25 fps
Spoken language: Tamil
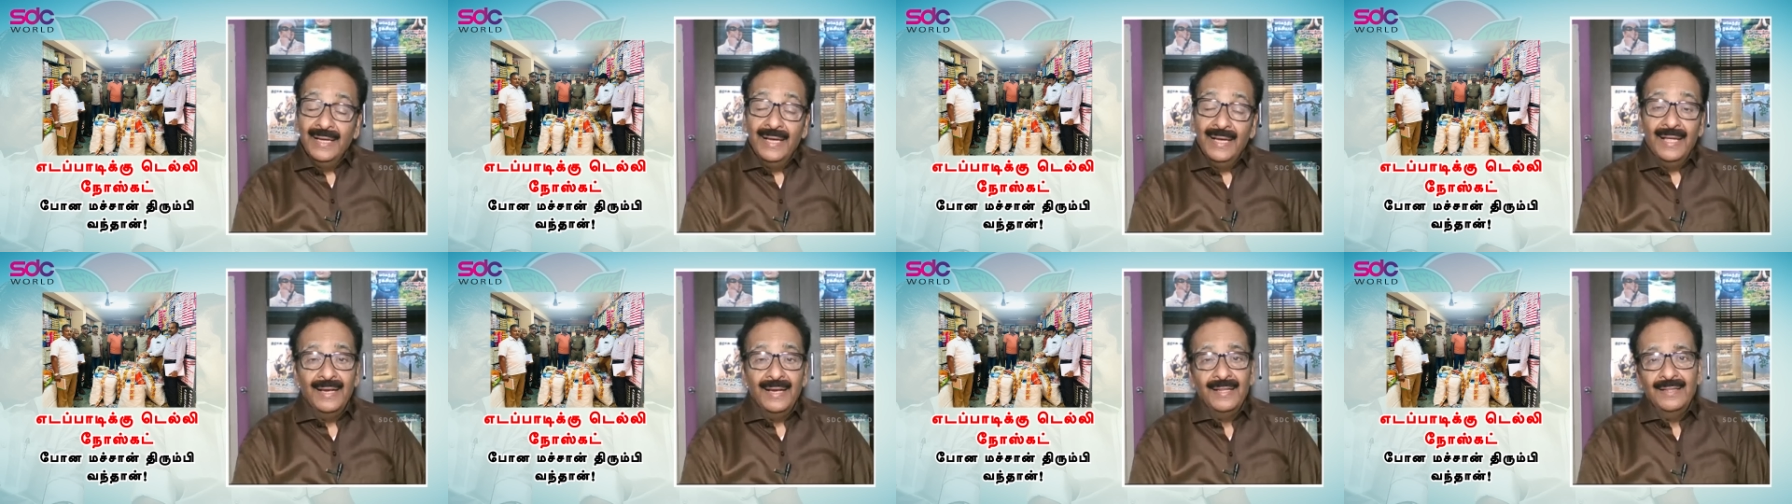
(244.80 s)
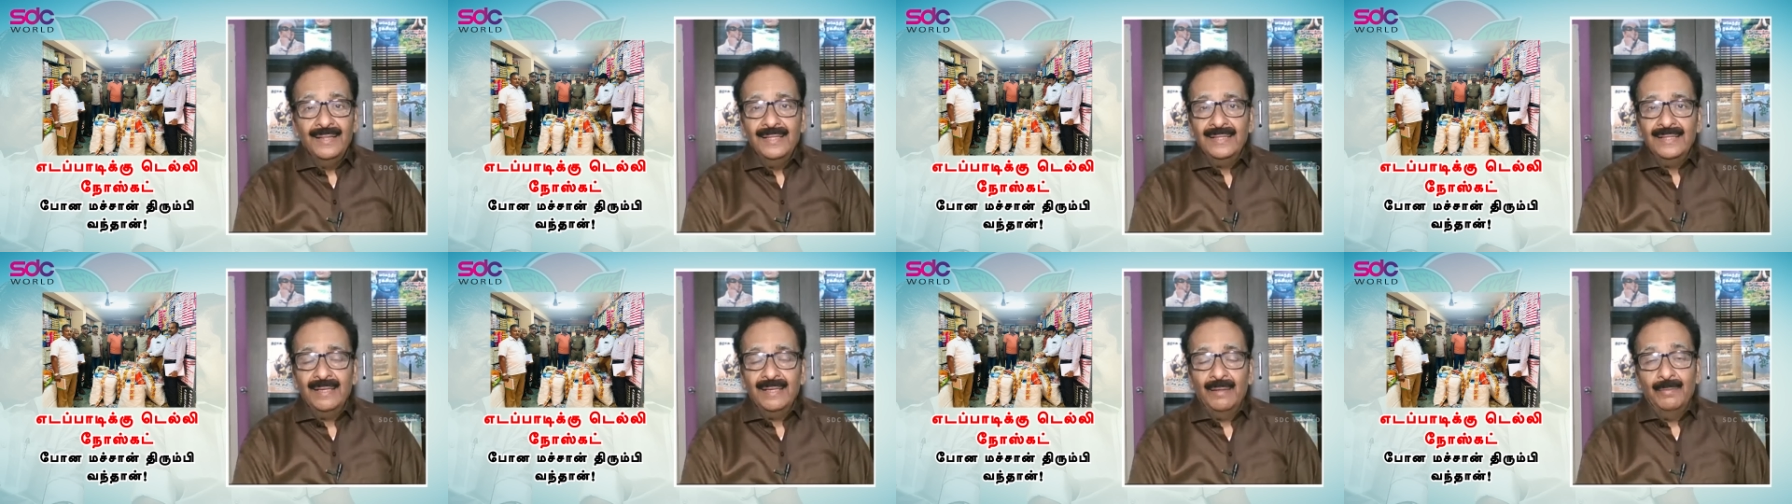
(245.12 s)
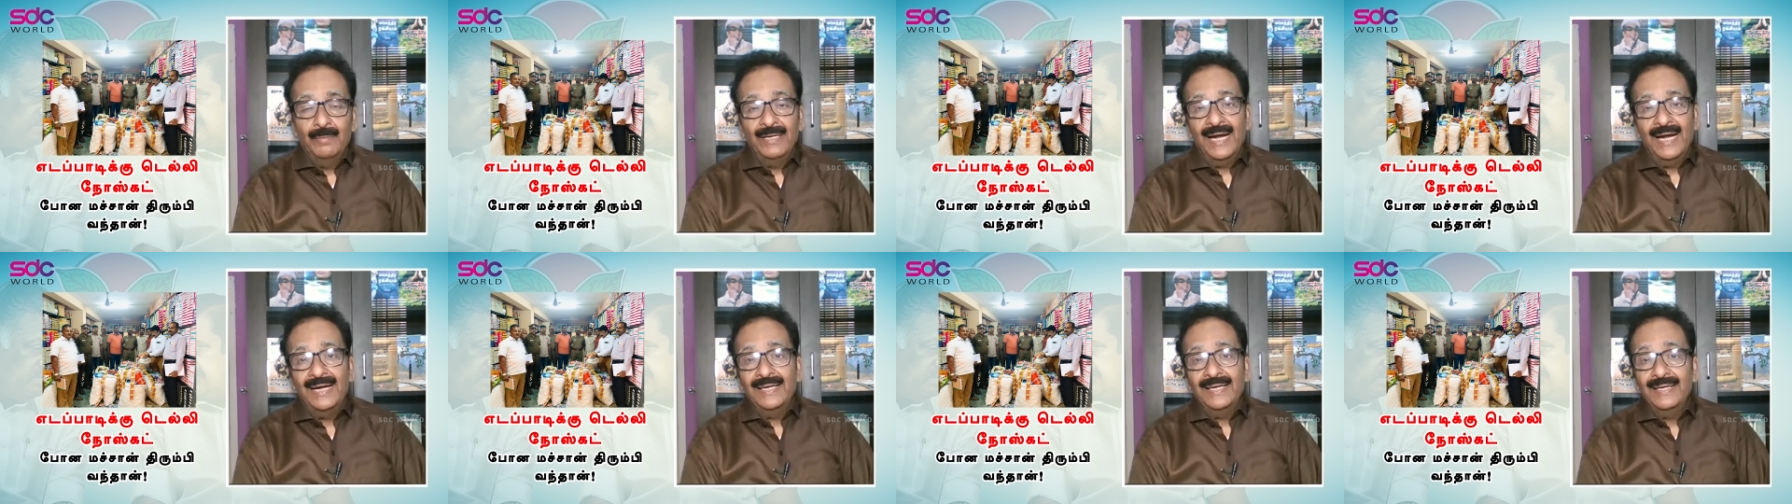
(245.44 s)
இங்கிருந்து
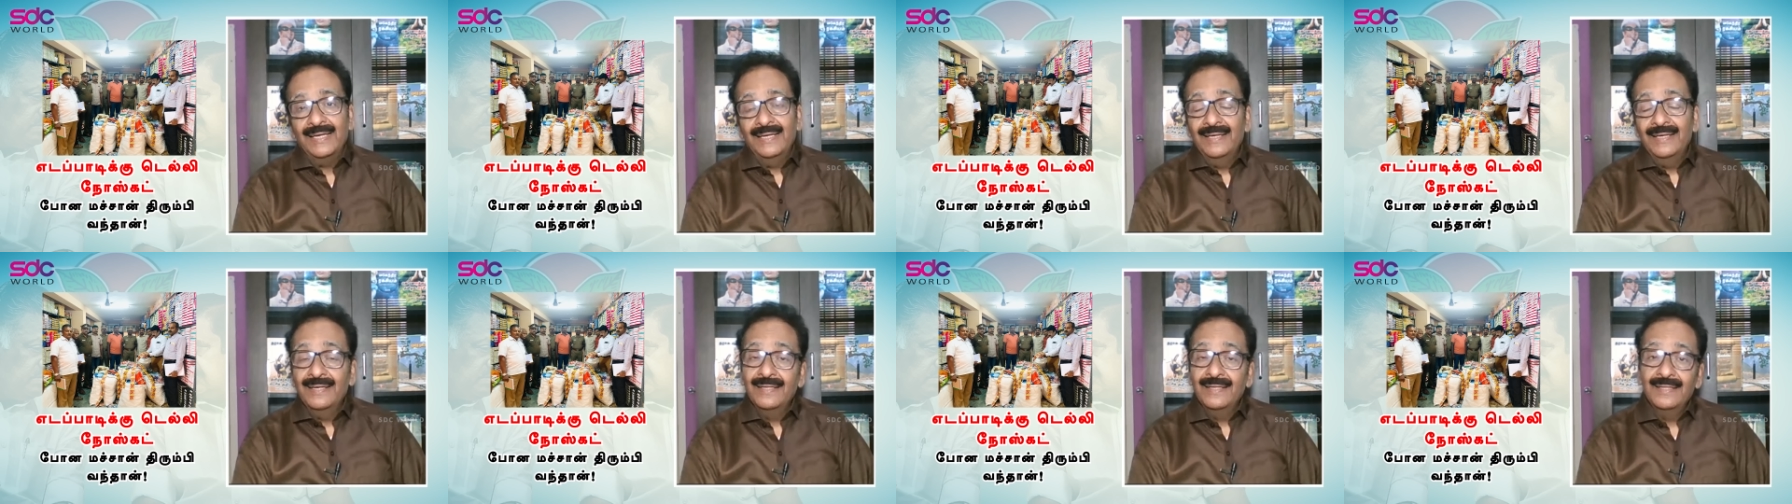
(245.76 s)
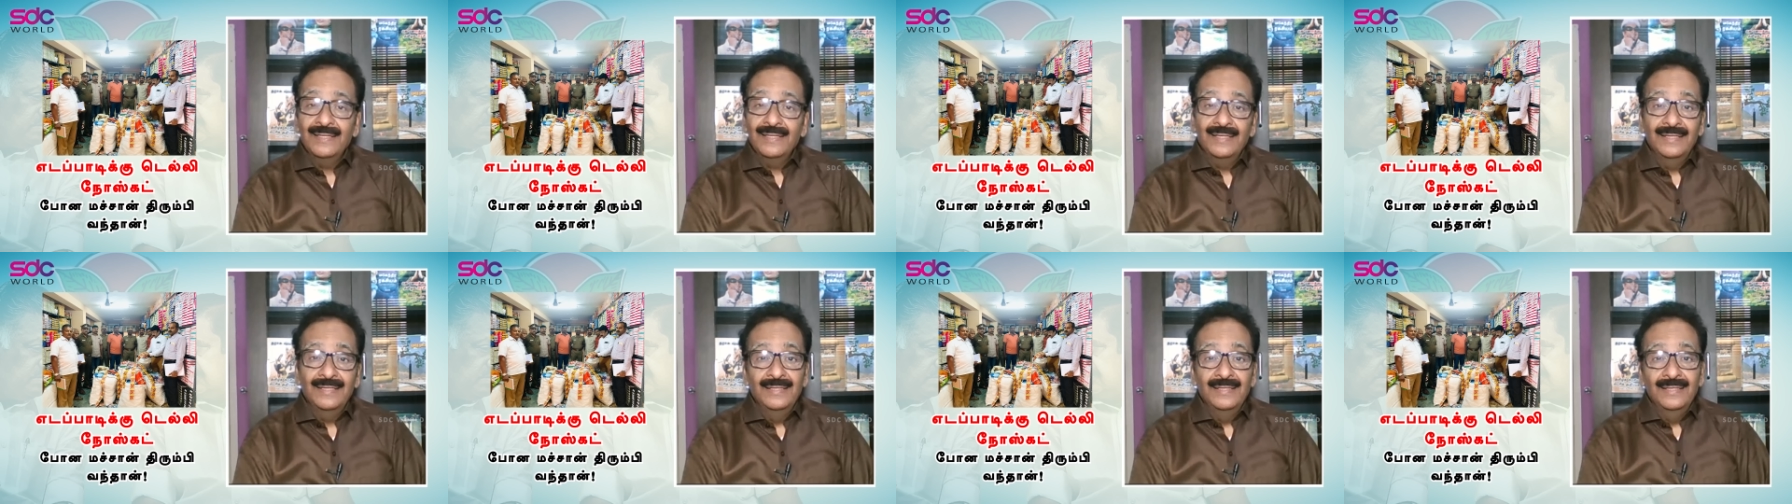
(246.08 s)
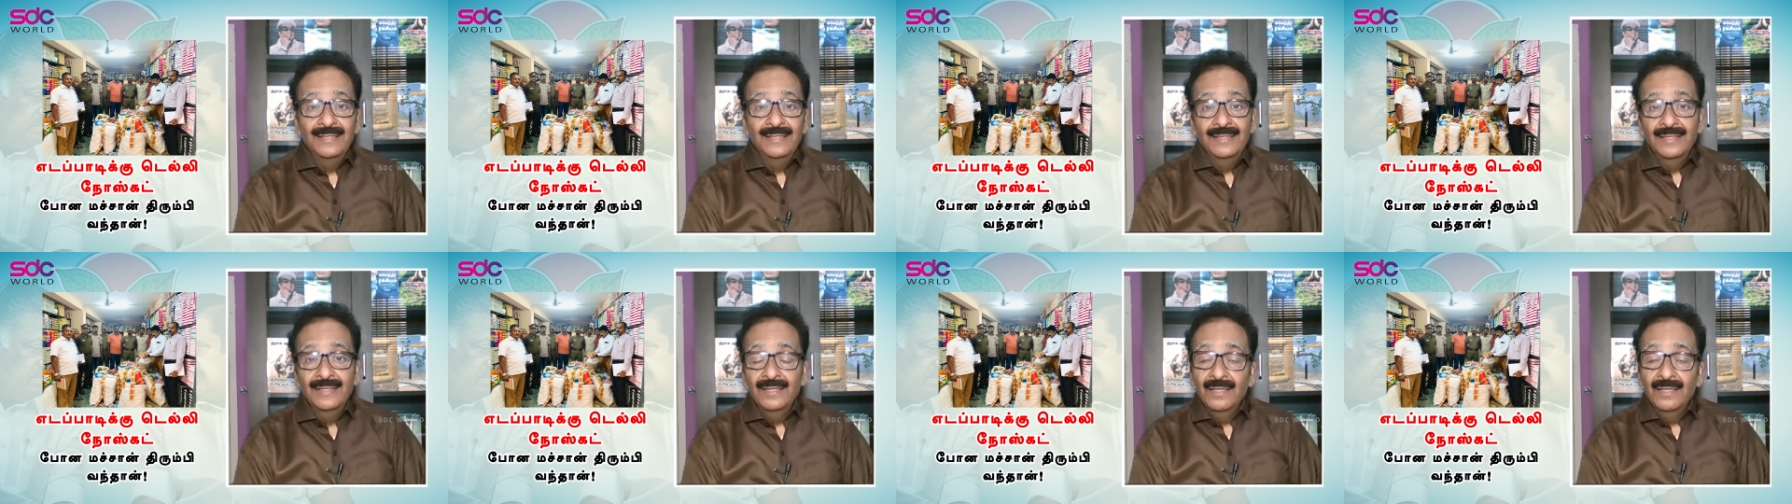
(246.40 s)
தமிழ்நாட்டிலிருந்து
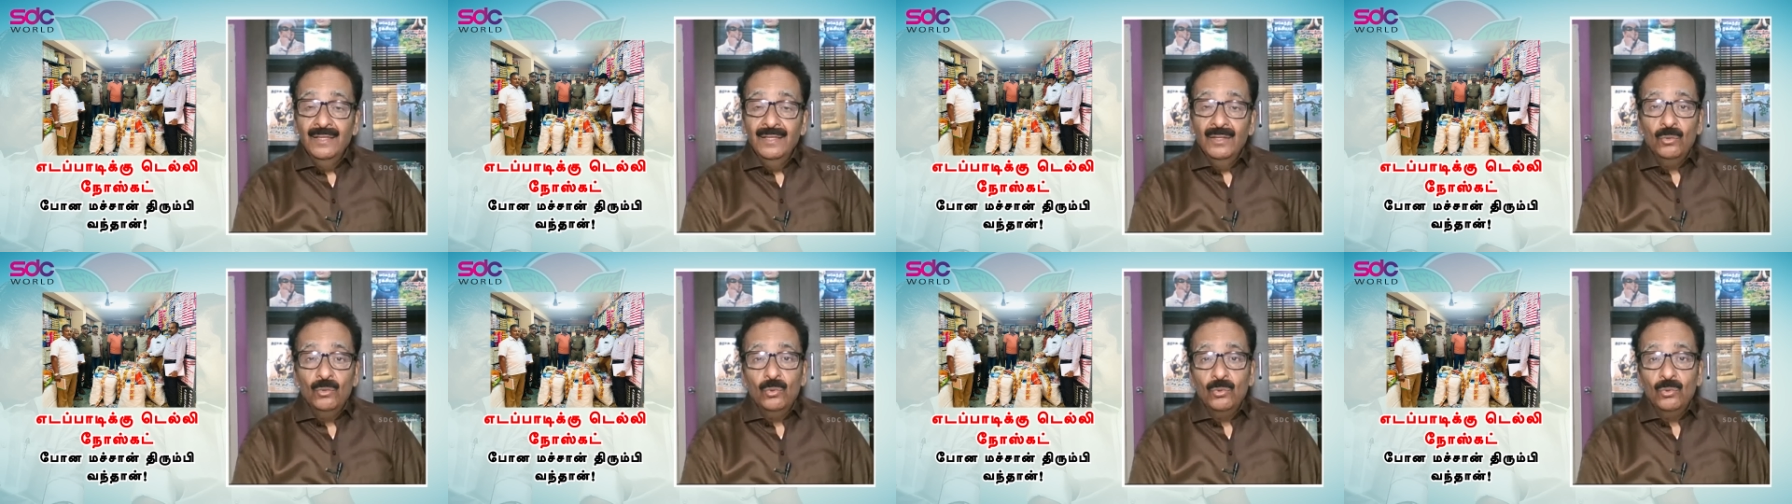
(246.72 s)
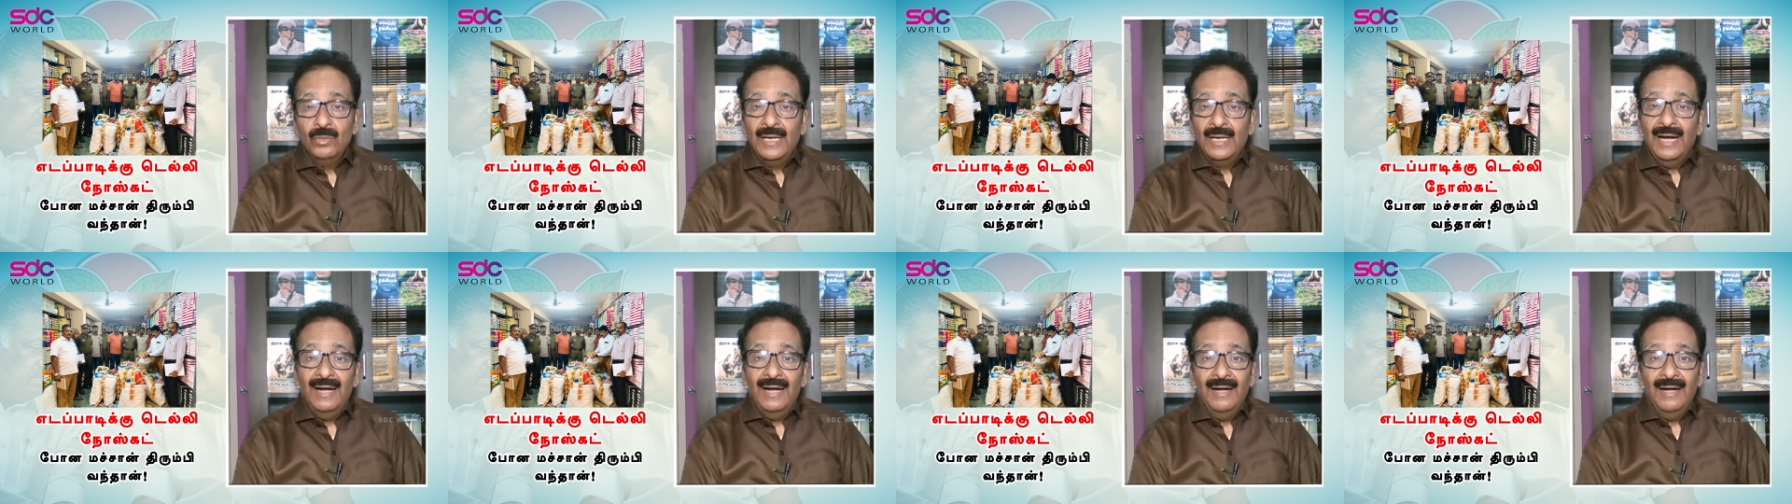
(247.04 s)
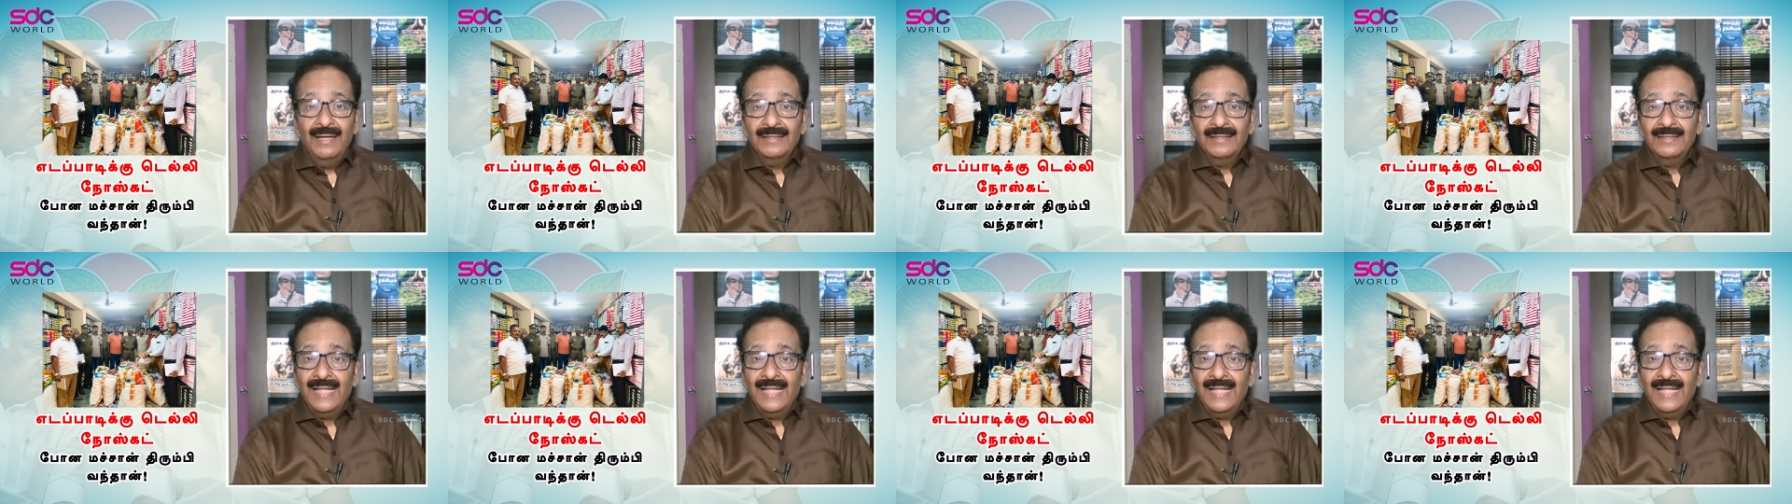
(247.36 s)
குட்கா